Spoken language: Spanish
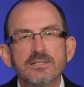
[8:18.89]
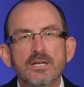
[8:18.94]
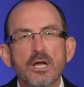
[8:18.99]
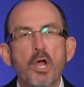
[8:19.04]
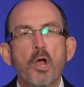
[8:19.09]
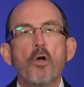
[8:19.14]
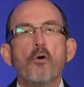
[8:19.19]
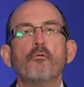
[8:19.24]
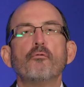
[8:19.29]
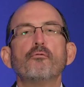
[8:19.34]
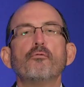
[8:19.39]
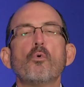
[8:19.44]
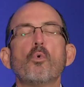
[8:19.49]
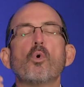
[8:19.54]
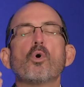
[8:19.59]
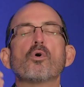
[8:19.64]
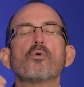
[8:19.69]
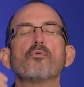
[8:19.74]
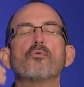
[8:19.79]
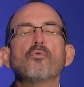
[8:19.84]
para
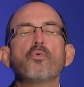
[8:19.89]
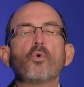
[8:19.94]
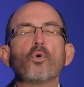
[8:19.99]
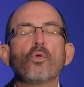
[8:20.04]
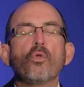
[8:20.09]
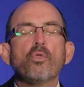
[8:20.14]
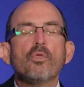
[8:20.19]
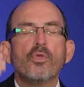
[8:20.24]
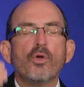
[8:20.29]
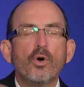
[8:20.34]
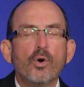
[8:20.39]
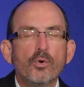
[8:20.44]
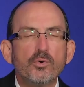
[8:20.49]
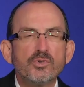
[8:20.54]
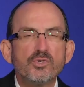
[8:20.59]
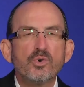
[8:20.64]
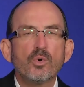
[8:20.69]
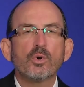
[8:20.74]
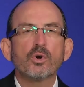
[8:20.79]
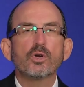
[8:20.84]
aquellos que
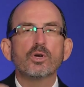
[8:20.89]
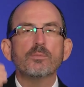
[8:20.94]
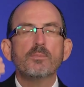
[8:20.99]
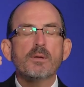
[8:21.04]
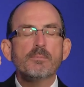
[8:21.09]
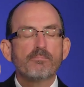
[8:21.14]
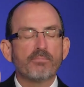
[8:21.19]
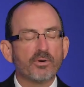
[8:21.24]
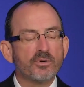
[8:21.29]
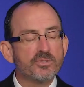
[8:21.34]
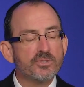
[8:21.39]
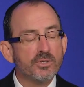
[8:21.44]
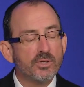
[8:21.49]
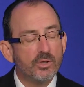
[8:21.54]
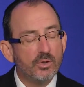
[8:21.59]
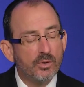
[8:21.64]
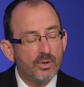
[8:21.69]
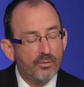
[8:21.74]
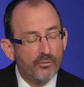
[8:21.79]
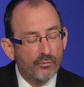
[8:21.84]
serán
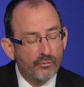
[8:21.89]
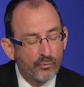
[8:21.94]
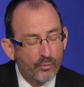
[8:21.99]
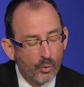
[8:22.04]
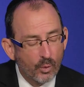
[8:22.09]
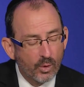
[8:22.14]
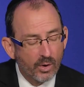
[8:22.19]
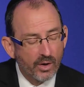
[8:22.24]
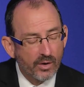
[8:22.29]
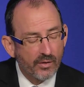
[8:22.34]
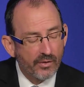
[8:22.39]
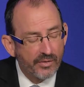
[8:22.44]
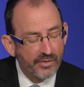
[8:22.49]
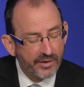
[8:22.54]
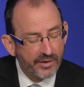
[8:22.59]
perseguidos por su fe.